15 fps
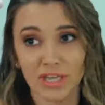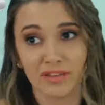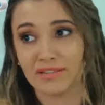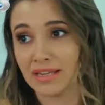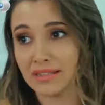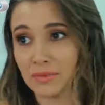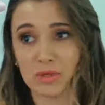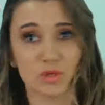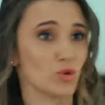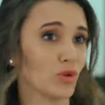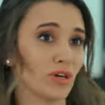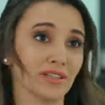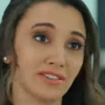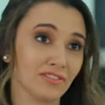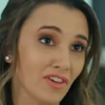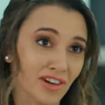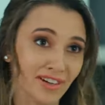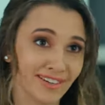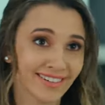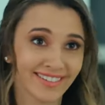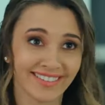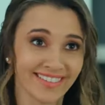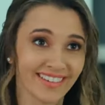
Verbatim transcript: Çevrende bir sürü kadın var.